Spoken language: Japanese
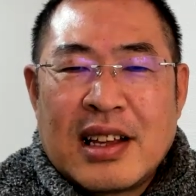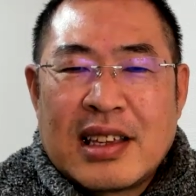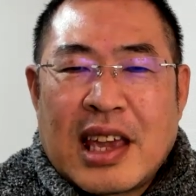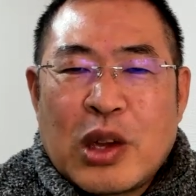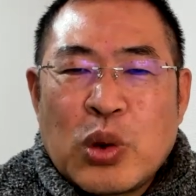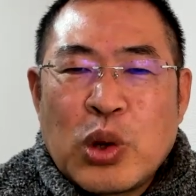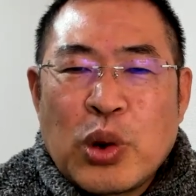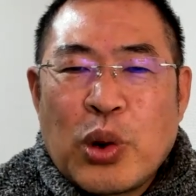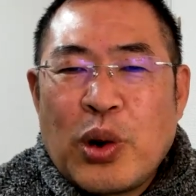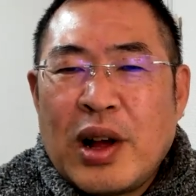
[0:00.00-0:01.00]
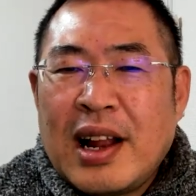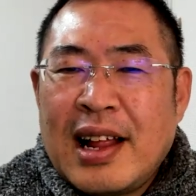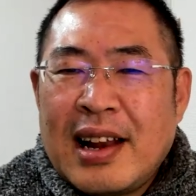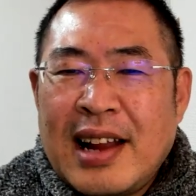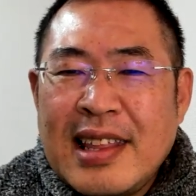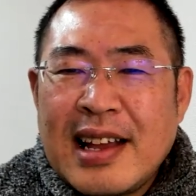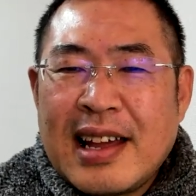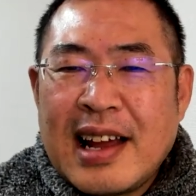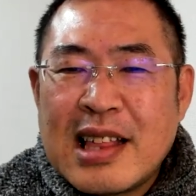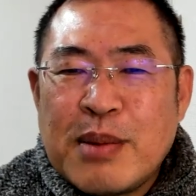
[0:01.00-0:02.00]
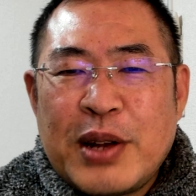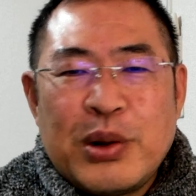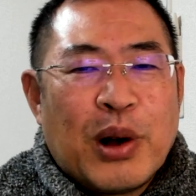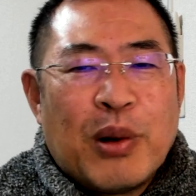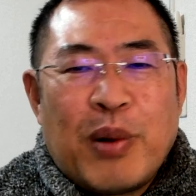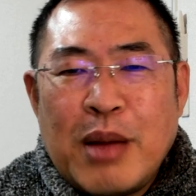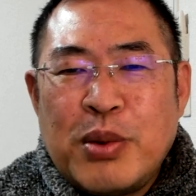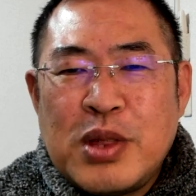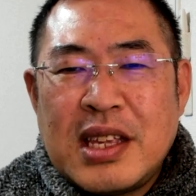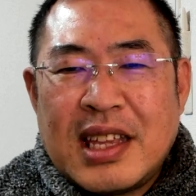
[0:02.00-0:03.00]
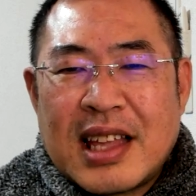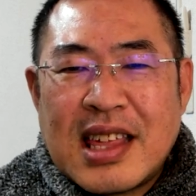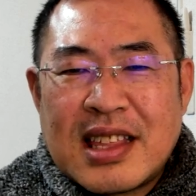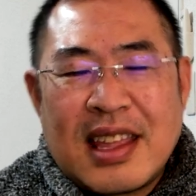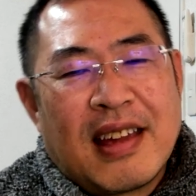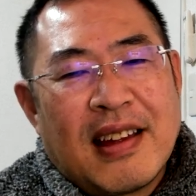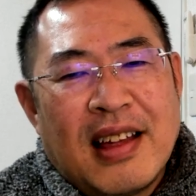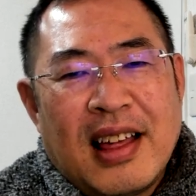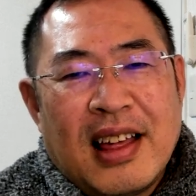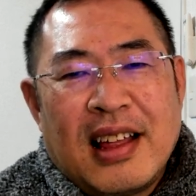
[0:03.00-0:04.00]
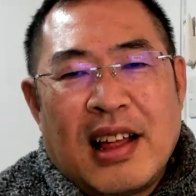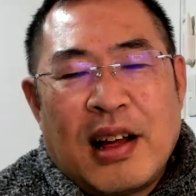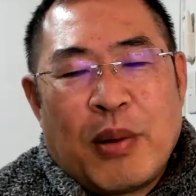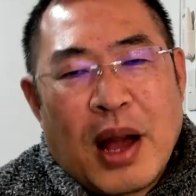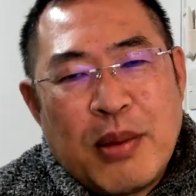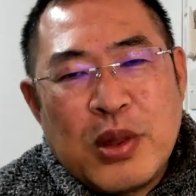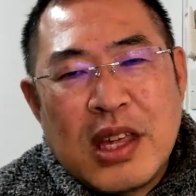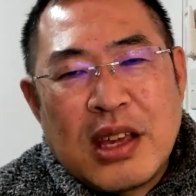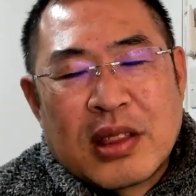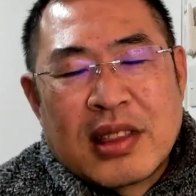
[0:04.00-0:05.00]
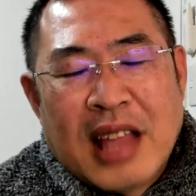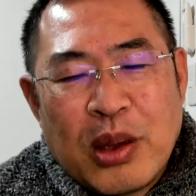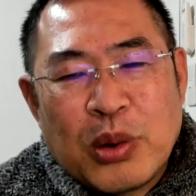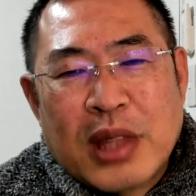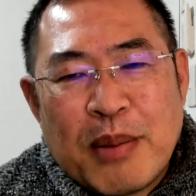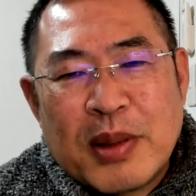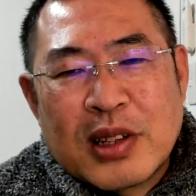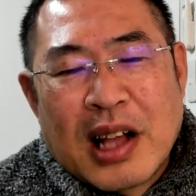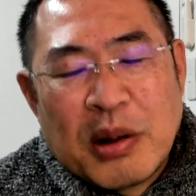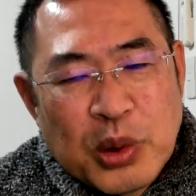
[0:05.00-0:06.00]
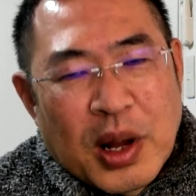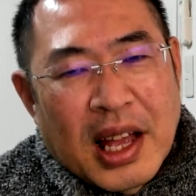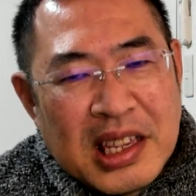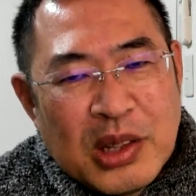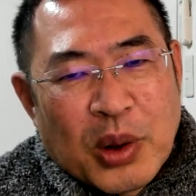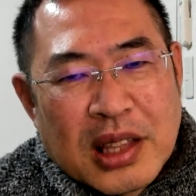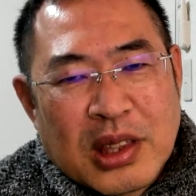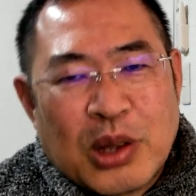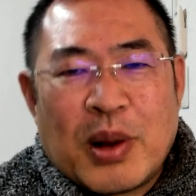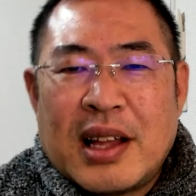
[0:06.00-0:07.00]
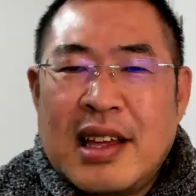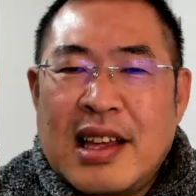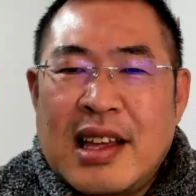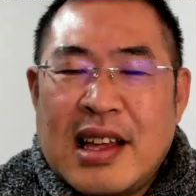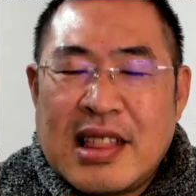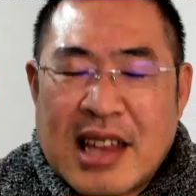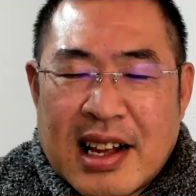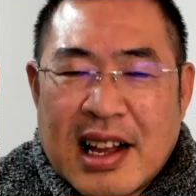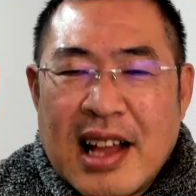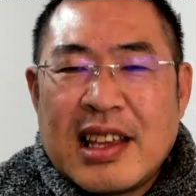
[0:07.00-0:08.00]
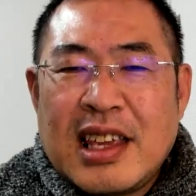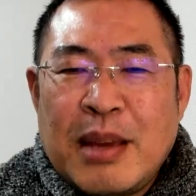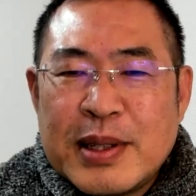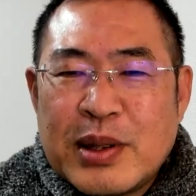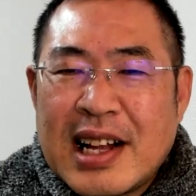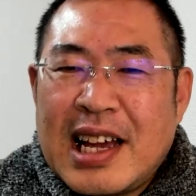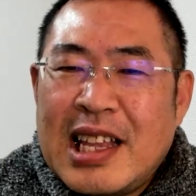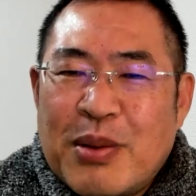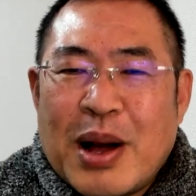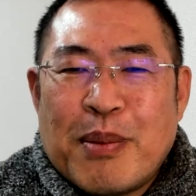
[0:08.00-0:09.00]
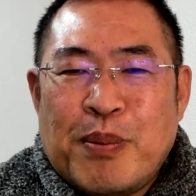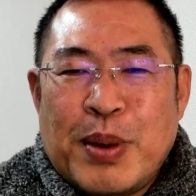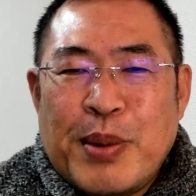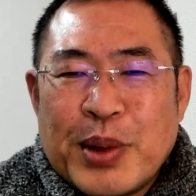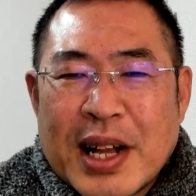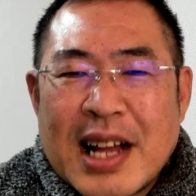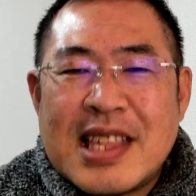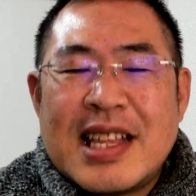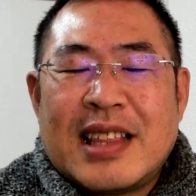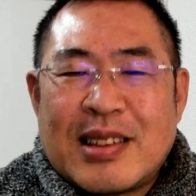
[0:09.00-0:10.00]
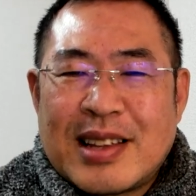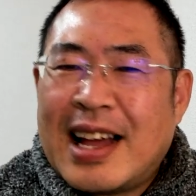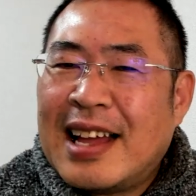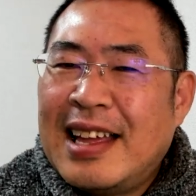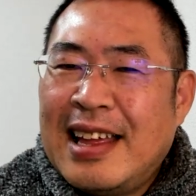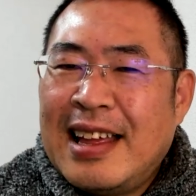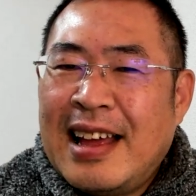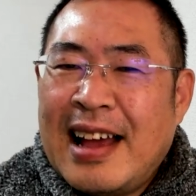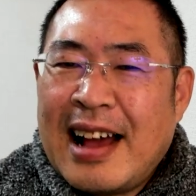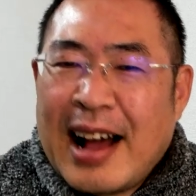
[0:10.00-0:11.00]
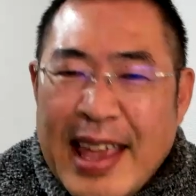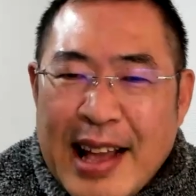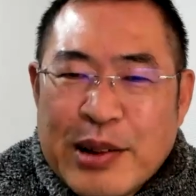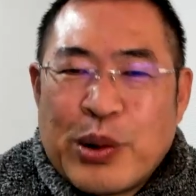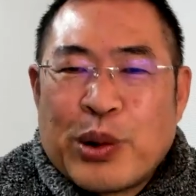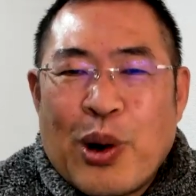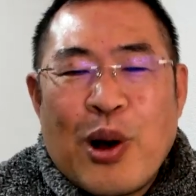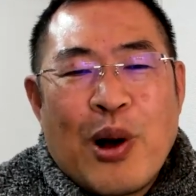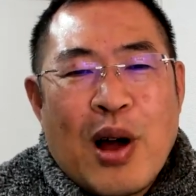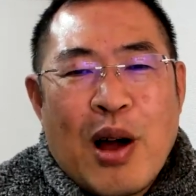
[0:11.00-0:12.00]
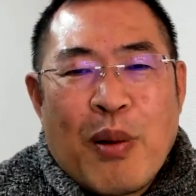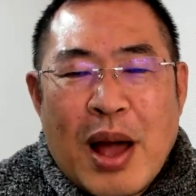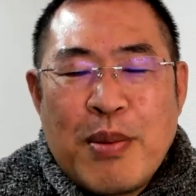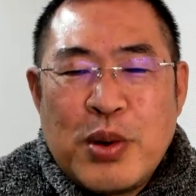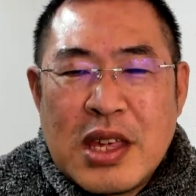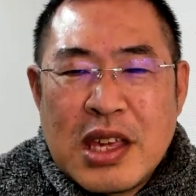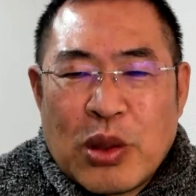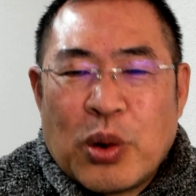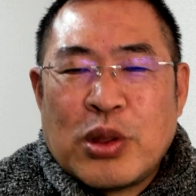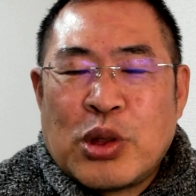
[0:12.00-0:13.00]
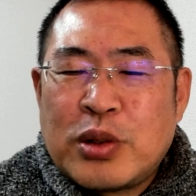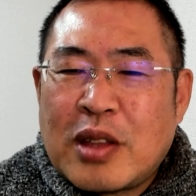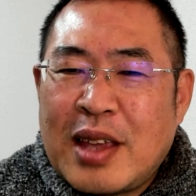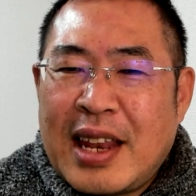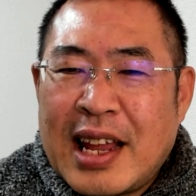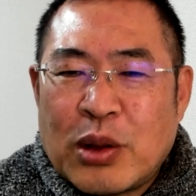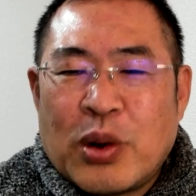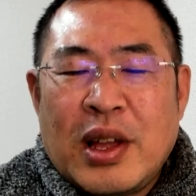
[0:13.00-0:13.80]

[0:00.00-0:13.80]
結局のところ、来年から始まる 5G に対して、5G 対応の端末買うのがいいのかっていうのは、若干今の段階では微妙な感じなんですが、早くこの 5G の常設エリアの